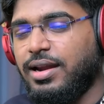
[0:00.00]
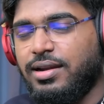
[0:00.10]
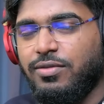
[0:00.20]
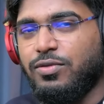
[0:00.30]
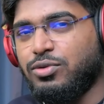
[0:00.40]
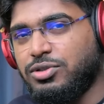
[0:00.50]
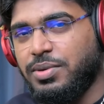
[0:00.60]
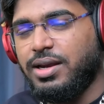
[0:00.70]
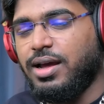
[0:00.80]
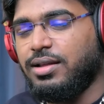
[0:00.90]
नेगेटिव कुछ
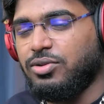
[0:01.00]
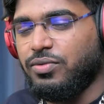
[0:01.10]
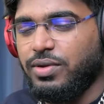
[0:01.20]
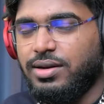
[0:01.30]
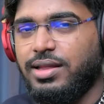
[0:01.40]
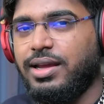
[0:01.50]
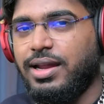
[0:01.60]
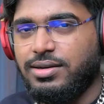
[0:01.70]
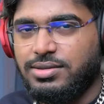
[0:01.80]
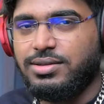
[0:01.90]
भी रहा तो फिर दे
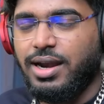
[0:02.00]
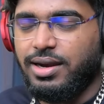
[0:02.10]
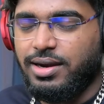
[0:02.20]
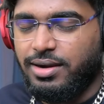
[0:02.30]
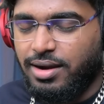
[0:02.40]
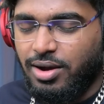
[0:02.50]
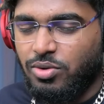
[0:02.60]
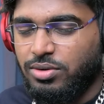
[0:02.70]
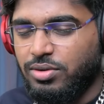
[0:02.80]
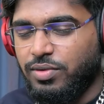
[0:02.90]
कैन स्ट्राइक इट
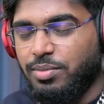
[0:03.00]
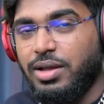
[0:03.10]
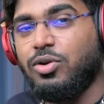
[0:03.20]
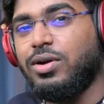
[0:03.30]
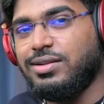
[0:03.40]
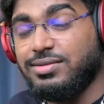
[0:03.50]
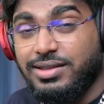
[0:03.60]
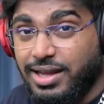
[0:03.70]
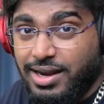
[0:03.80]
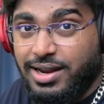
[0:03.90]
डाउन तो फिर मेरे को रिस्क
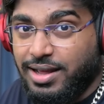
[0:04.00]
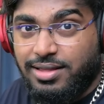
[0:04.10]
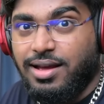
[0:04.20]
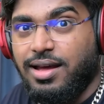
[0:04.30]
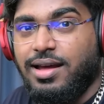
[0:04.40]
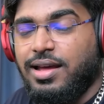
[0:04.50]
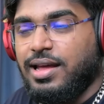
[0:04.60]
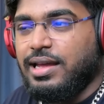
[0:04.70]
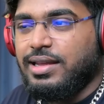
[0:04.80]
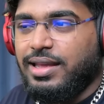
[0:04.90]
नहीं लेना था
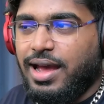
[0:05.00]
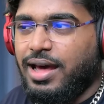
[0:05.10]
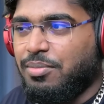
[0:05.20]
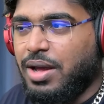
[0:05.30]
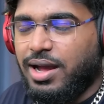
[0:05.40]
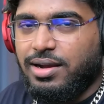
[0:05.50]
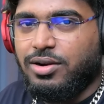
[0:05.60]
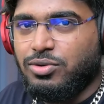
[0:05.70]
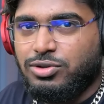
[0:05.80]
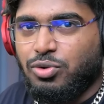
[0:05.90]
कि यार मैं
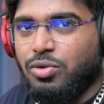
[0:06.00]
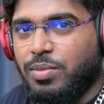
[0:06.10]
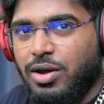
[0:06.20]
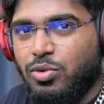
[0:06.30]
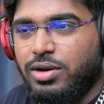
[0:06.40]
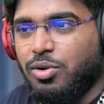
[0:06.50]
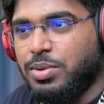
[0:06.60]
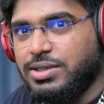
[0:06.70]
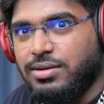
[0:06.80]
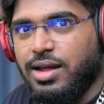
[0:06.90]
अगर कुछ जोक मारूँ इनको
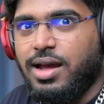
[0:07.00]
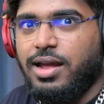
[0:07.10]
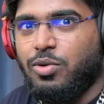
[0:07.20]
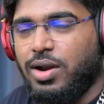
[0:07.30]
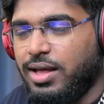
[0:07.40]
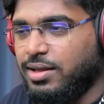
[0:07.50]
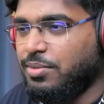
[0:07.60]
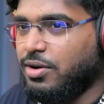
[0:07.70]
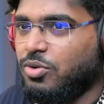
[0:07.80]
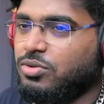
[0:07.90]
पसंद ना आए उड़ा दे
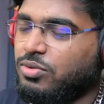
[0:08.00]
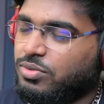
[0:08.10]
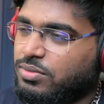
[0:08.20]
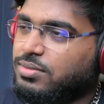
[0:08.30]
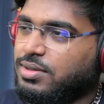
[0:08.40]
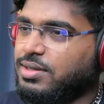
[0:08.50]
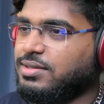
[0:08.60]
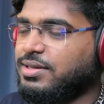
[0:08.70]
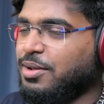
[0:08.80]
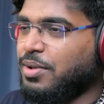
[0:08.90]
मेरे को तो
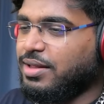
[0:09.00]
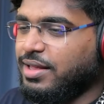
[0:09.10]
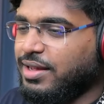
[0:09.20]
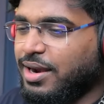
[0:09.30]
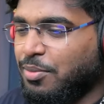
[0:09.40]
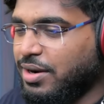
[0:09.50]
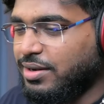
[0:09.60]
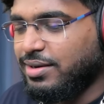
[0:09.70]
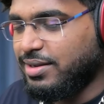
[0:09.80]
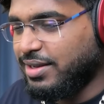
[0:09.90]
इसलिए मैंने नहीं करा बट
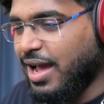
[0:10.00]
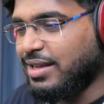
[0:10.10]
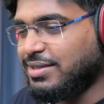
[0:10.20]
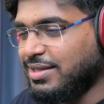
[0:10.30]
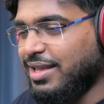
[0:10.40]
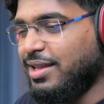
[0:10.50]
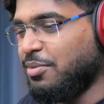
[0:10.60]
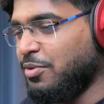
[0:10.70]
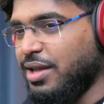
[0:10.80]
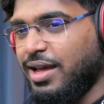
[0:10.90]
क्या सही
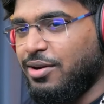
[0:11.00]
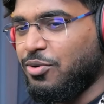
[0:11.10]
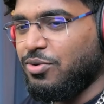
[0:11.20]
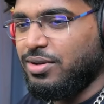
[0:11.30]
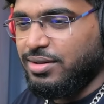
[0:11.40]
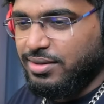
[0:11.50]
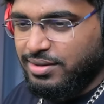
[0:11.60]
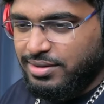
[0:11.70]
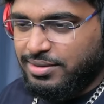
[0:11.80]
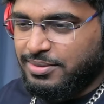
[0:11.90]
ईपी e है यार वो
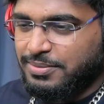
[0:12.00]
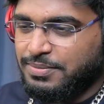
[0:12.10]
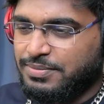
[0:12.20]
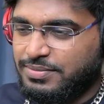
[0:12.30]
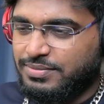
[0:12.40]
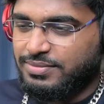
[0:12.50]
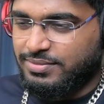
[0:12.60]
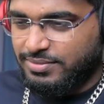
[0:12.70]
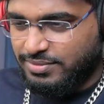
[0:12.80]
तौबा तौबा